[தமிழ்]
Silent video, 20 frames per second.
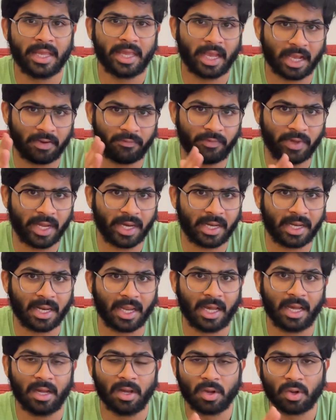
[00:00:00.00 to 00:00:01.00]
எங்கள்
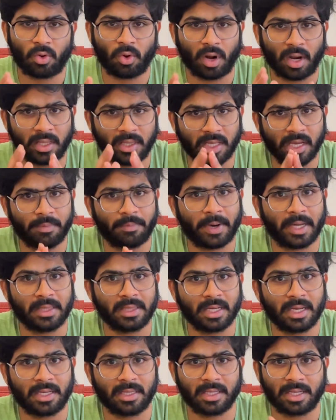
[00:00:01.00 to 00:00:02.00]
வீட்டில் குழந்தைய
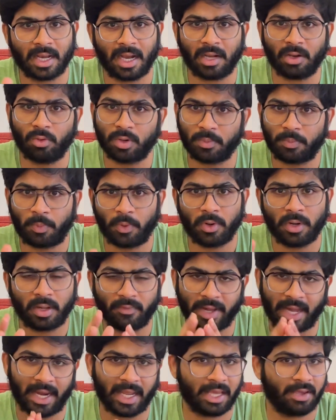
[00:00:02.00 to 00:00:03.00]
பார்த்துக்கிறதுக்காக ஒரு பொண்ணை
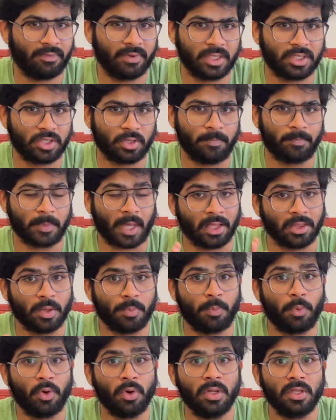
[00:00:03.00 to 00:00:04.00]
வேலைக்கு வச்சோம் அந்த
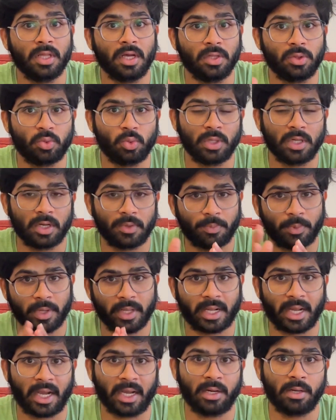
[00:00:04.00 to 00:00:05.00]
பொண்ணு தான் தூக்கிட்டு
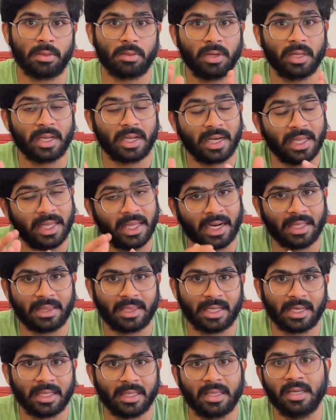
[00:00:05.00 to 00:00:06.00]
போயிருக்காங்கன்னு சொல்லி கிளியராக
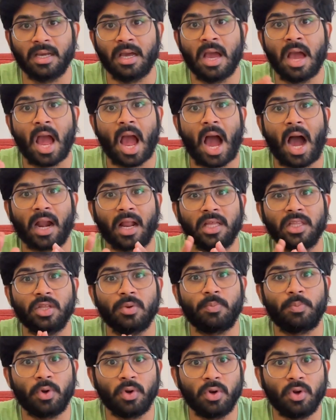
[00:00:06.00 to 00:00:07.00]
தெரியுது ஆனால்
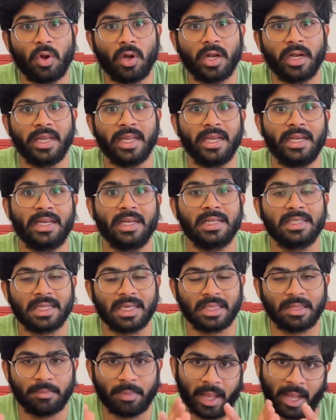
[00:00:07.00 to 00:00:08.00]
அந்த பொண்ணோட டீட்டெயில்ஸ்
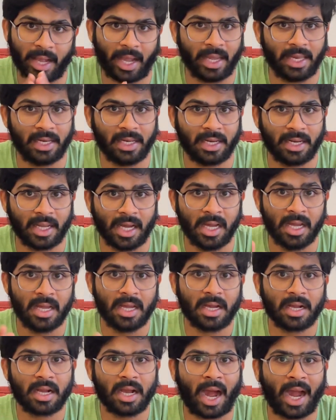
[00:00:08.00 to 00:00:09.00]
எதுவுமே கையில் இல்லை
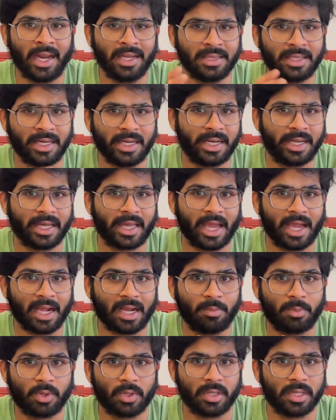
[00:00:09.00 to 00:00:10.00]
காயத்ரி கிட்ட
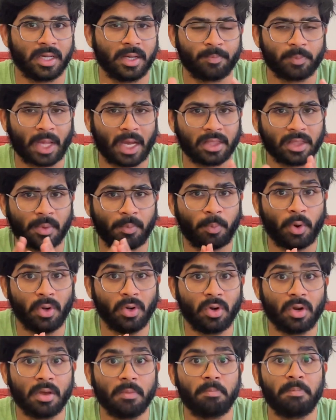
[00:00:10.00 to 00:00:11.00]
கேட்கும் போது அந்த
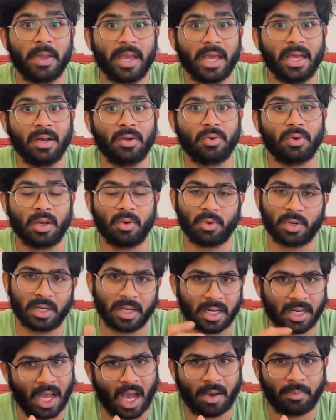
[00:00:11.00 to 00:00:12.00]
பொண்ணோட பேரு கூட
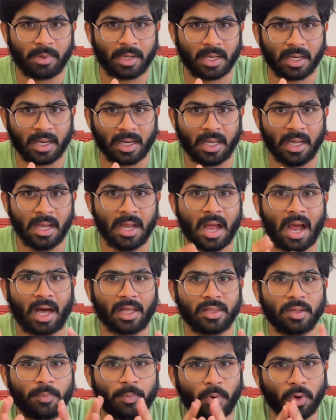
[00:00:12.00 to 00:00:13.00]
உங்களுக்கு ஞாபகம் இல்லை
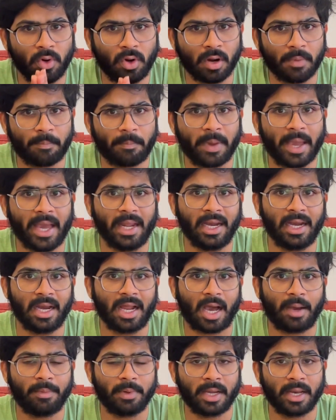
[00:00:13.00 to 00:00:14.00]
அந்த பொண்ணோட பேரே
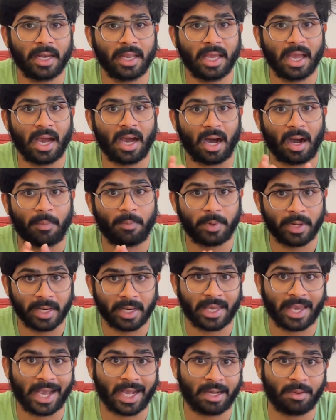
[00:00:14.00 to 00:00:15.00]
ஞாபகம் இல்லையா
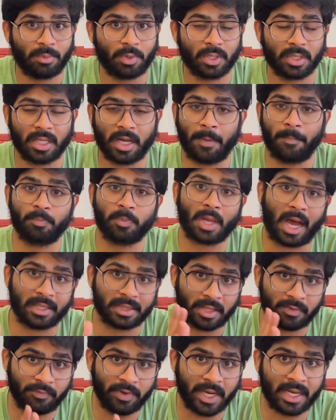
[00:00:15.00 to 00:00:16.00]
அப்படின்னு கேட்கும்போது தான்
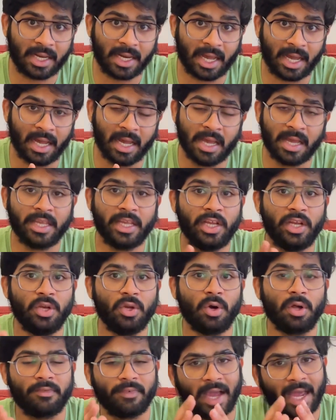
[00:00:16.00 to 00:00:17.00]
அந்த வீட்டில்
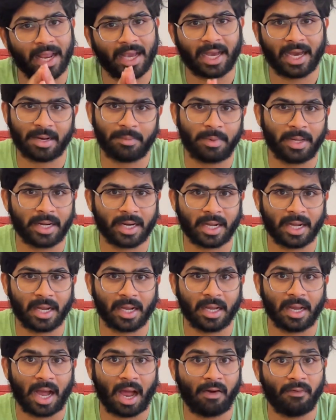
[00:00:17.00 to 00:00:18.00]
இன்னொரு வேலைக்காரமாக
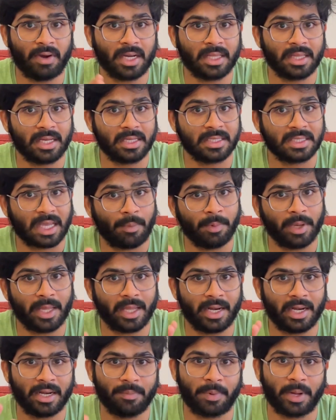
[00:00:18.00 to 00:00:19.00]
இருக்காங்க அவங்க தான்
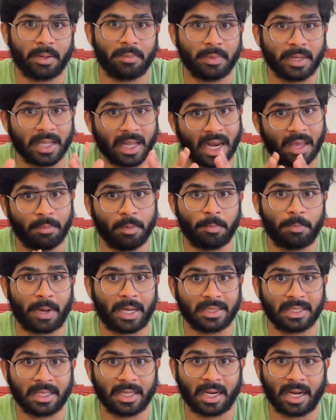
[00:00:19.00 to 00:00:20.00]
சமைக்கிற டிபார்ட்மெண்ட் எல்லாமே
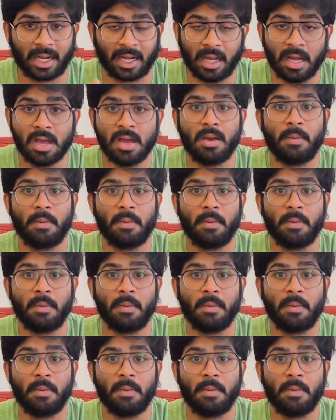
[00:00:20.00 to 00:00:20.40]
பார்த்துக்கிறாங்க